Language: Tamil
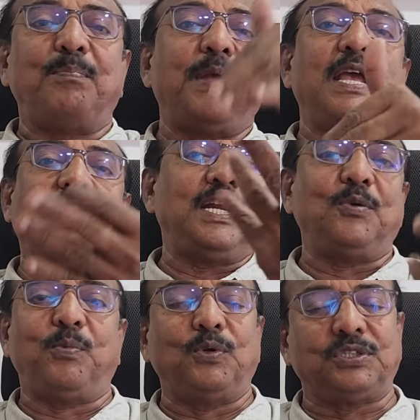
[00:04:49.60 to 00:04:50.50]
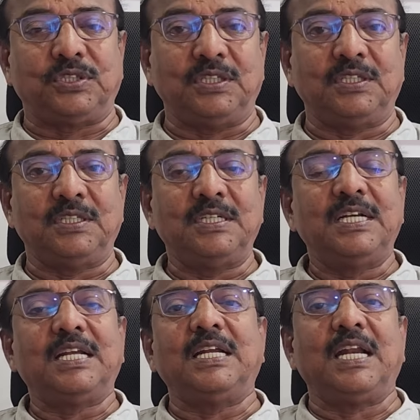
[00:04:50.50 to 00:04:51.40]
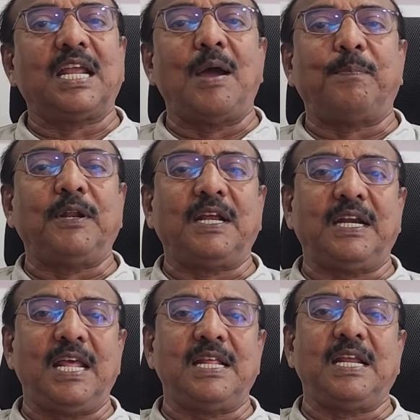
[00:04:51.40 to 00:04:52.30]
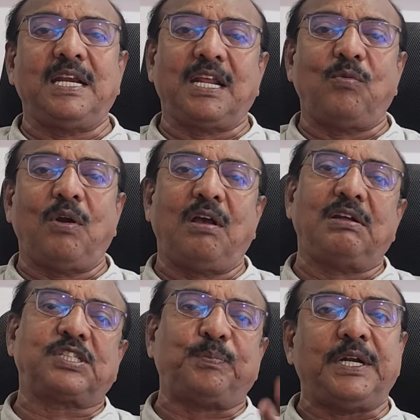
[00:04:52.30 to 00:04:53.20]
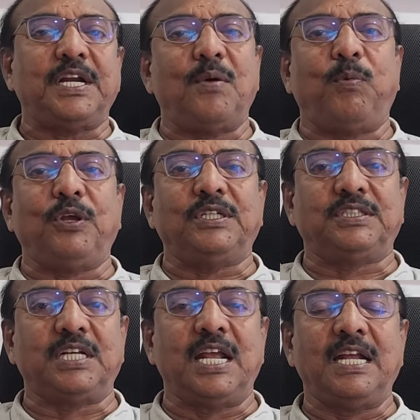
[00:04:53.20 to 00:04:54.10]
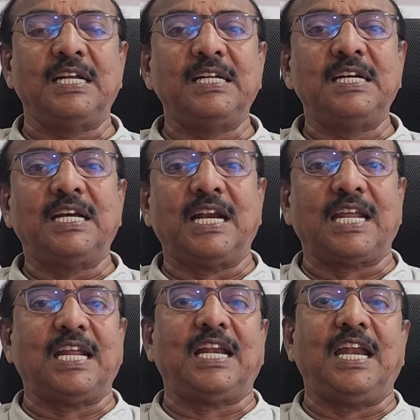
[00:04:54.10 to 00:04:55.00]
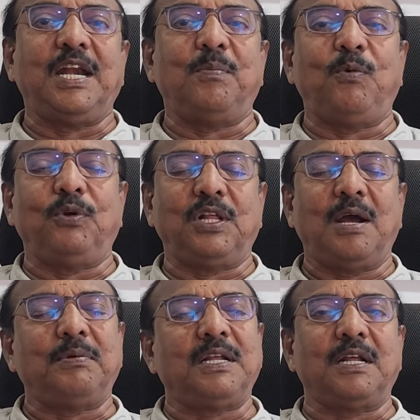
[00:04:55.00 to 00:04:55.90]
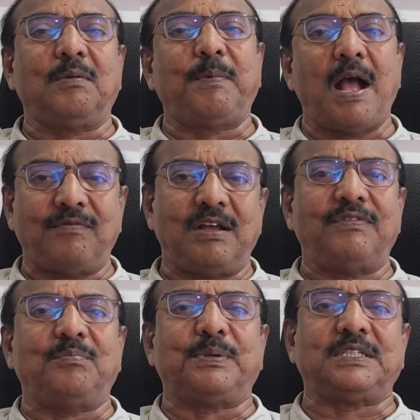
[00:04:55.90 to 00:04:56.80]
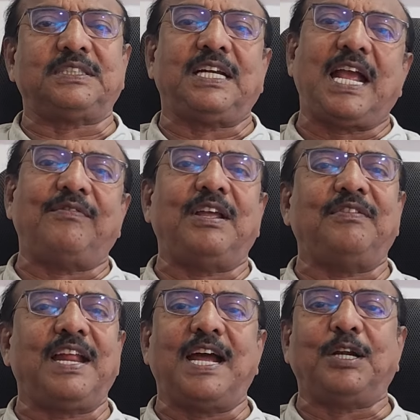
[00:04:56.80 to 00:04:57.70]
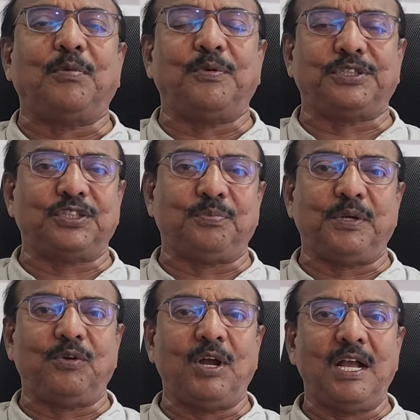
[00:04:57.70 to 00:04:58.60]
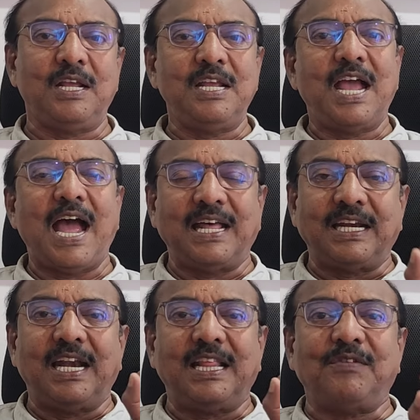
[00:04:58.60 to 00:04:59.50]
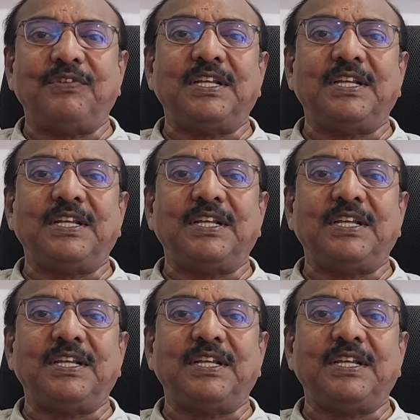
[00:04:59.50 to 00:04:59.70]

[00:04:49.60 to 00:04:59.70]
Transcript: பேரேன்னு போச்சு இன்றைக்கி அப்படி கிடையாது இன்றைக்கி உலகம் ஸ்பீடாக போயிடுச்சே ராக்கெட் லைனில் போகுது அப்படிங்கிறப்ப அவன் பிரச்சனையும் அவையவனே அனுபவிச்சுட்டு போயிடுவான் அதனால தான்